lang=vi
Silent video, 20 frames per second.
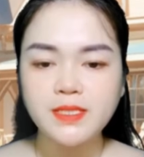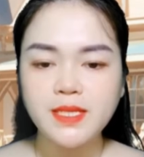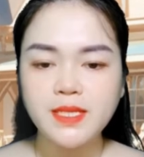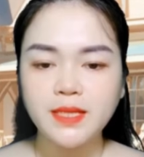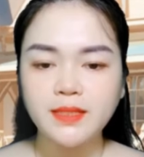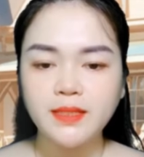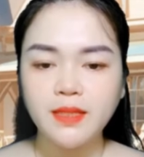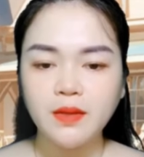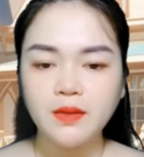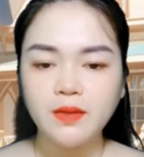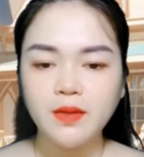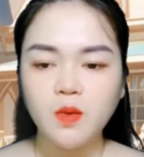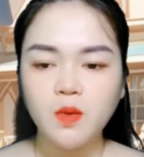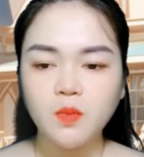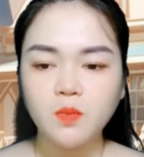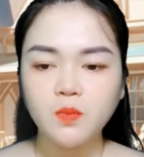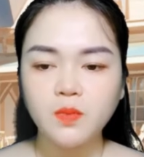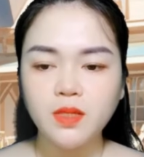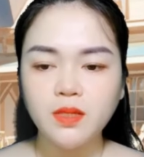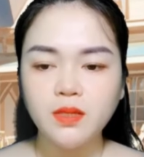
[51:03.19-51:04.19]
trai giang hồ
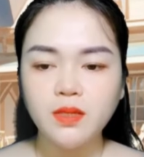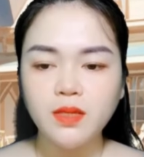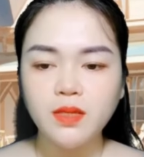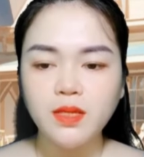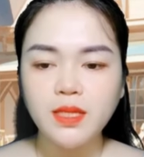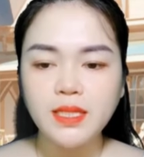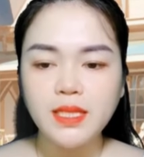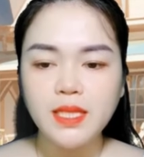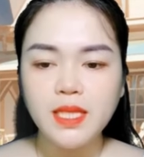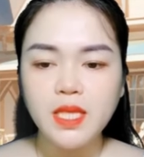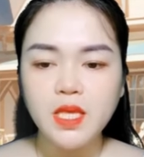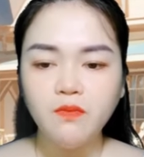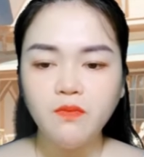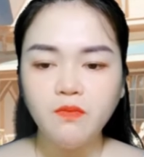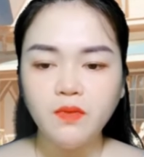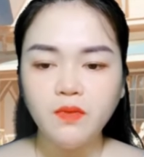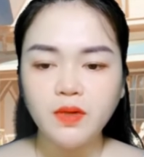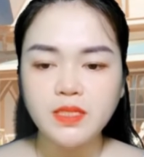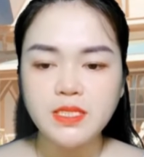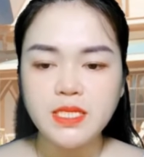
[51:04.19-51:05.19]
của cậu ta cũng vào
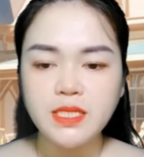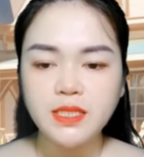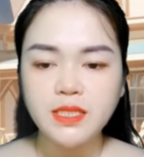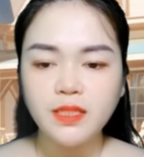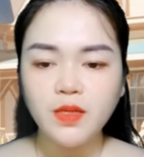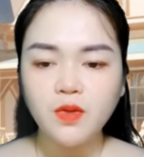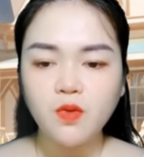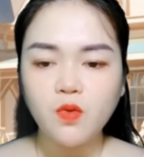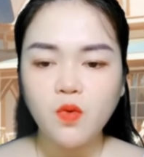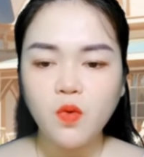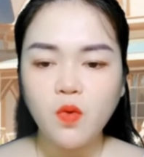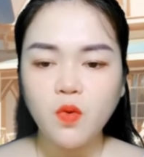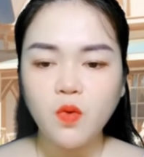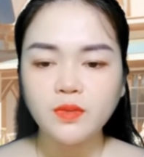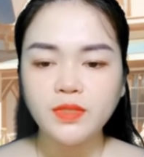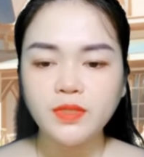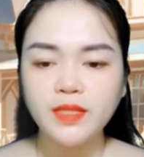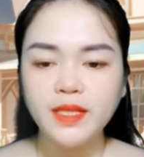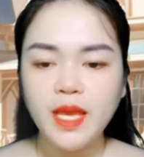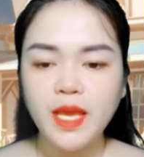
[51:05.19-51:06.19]
tù.
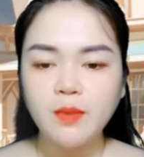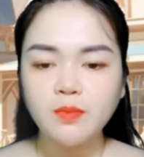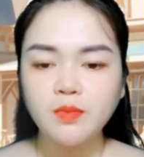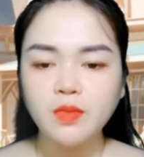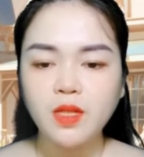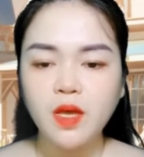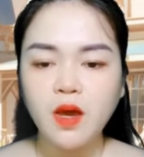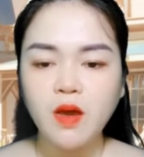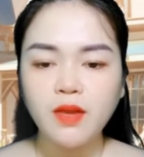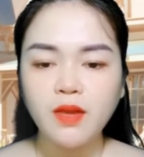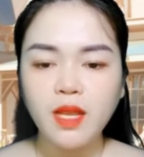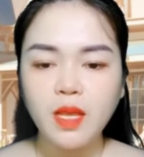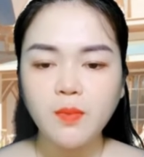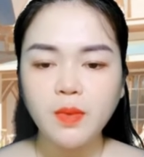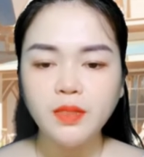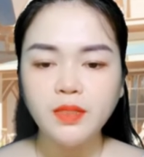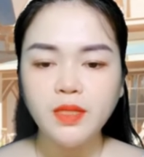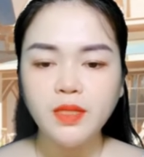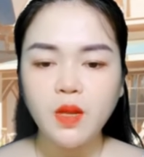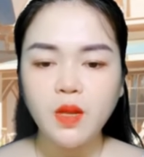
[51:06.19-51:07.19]
Người ta kể là trước
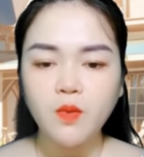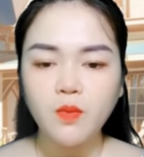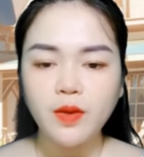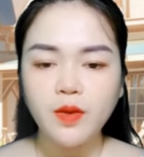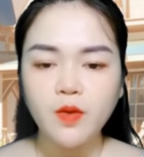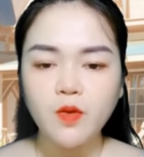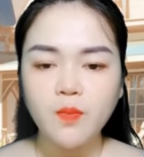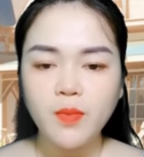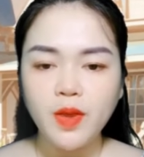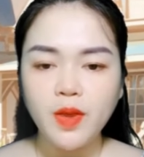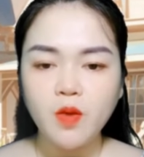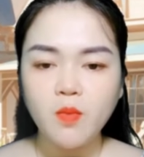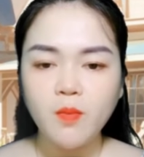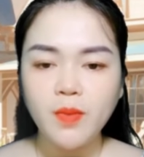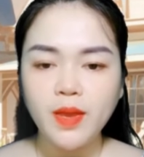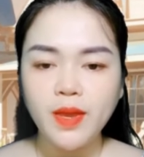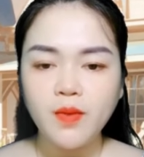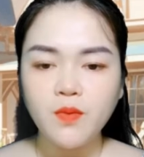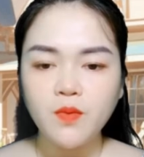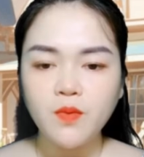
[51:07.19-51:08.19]
khi vào tù còn bị
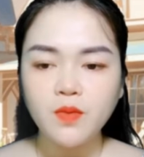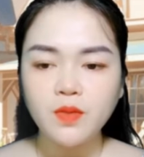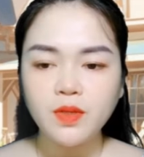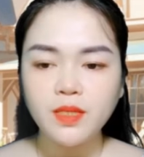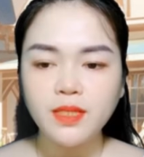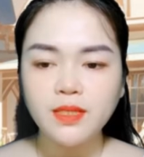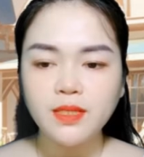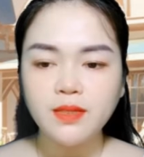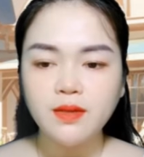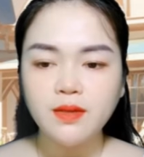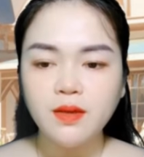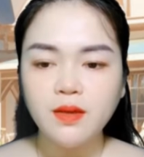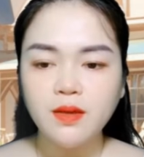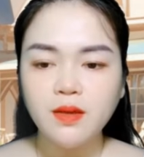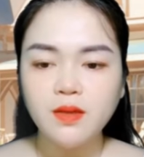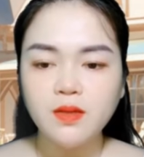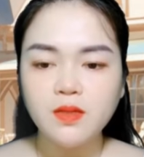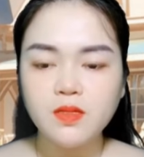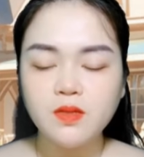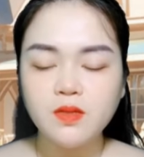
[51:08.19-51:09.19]
đánh cho gãy chân.
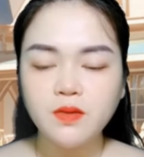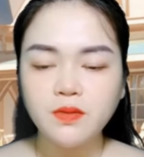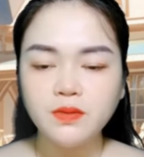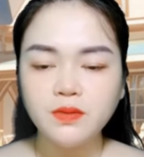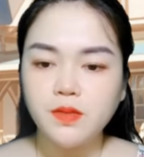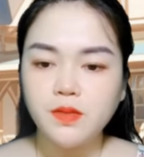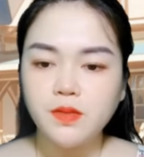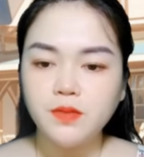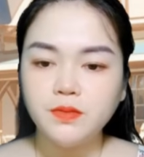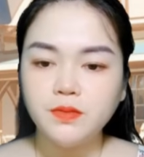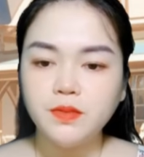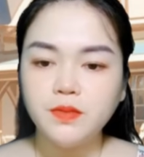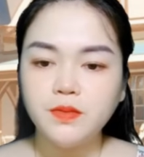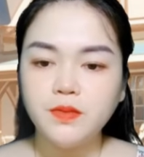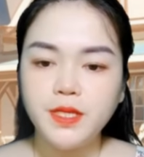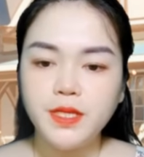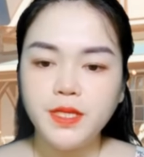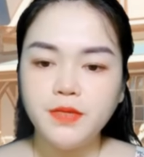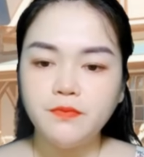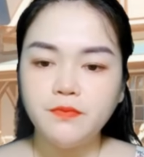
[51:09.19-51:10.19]
Kể từ
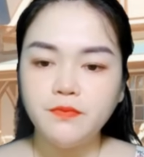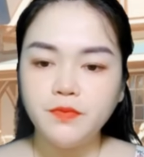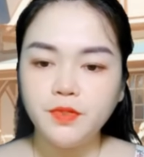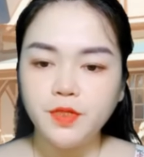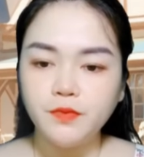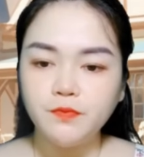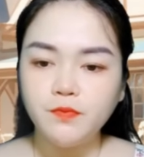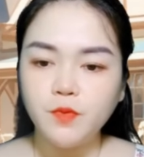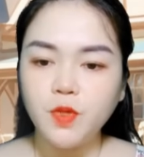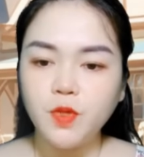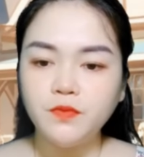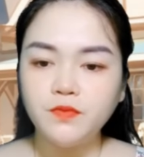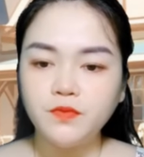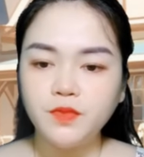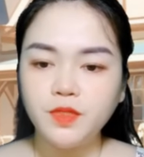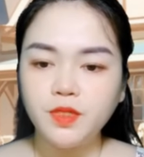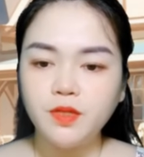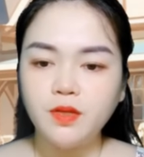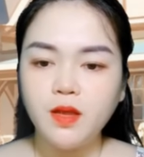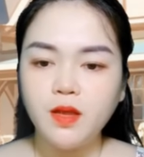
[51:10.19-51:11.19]
đó, sóng gió
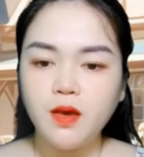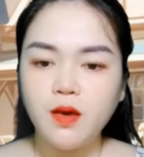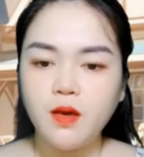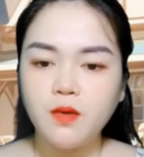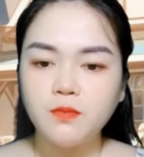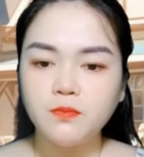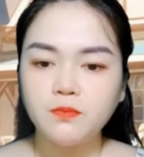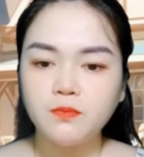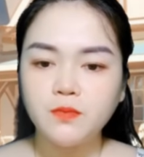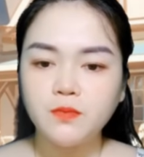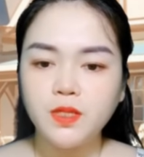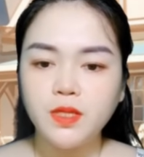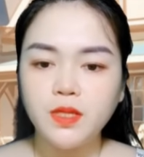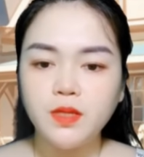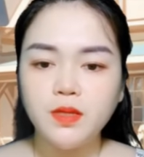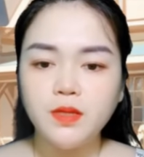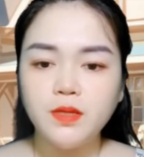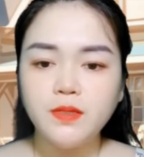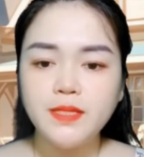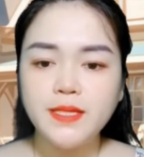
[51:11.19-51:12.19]
năm lớp mười một của
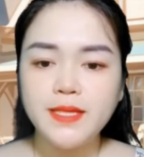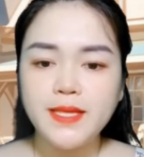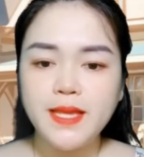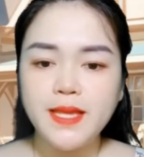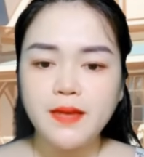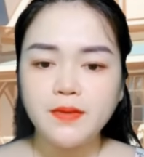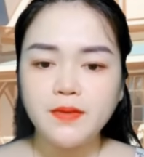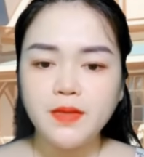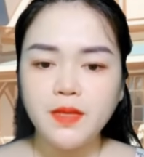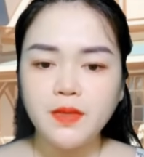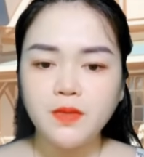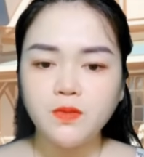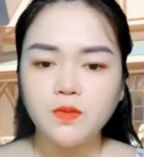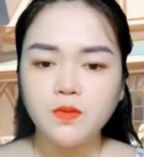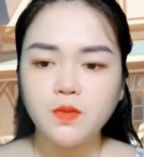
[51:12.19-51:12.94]
cô cũng đã qua.